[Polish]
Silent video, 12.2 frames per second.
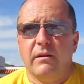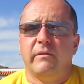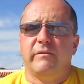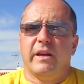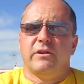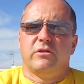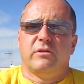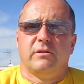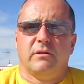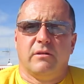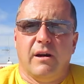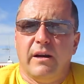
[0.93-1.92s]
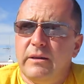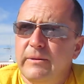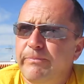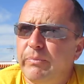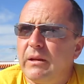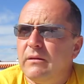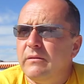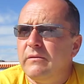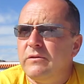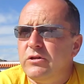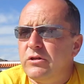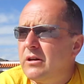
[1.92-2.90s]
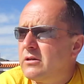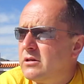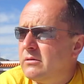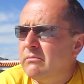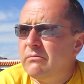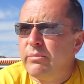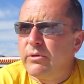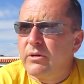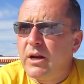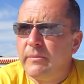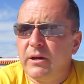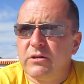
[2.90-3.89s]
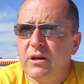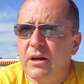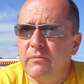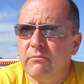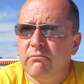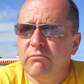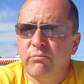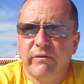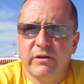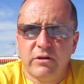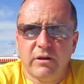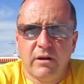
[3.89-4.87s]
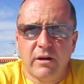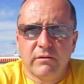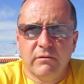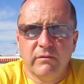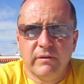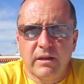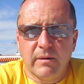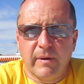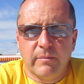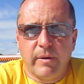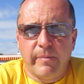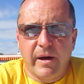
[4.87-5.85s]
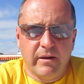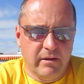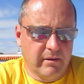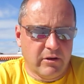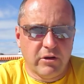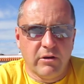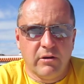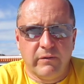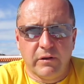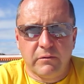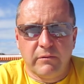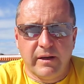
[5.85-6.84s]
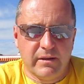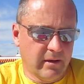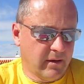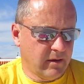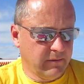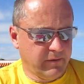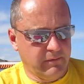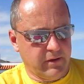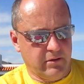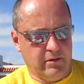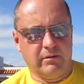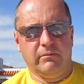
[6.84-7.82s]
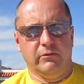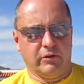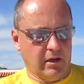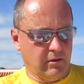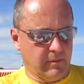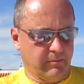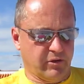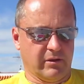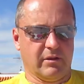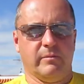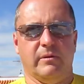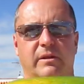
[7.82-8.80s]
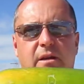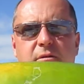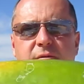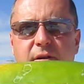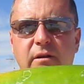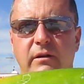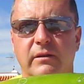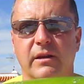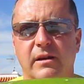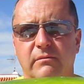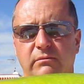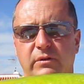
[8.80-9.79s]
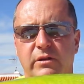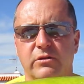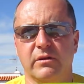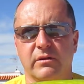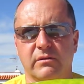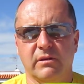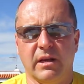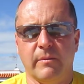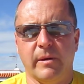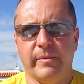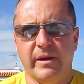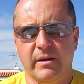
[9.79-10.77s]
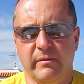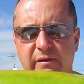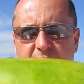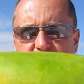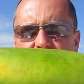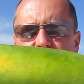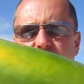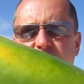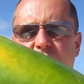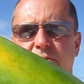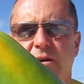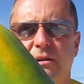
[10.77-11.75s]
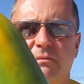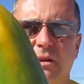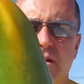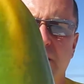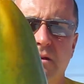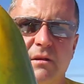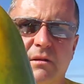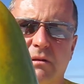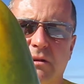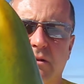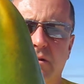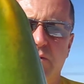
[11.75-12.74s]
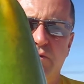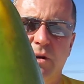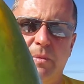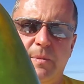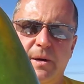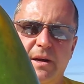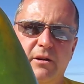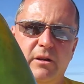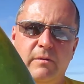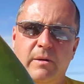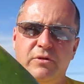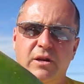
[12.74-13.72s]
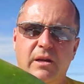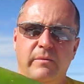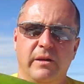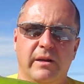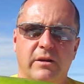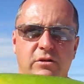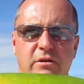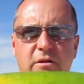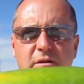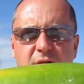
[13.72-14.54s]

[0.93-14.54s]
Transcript: Witajcie drodzy kochani. Y, w dzisiejszym programie chciałem powiedzieć kilka słów na temat papai. Naszego owocu to jest Teneryfy, właśnie tego mam przed sobą, tak on wygląda. To jeszcze jest taka papaja mniej więcej niedojrzała. To jest duża papaja, ona ma przynajmniej jakieś 30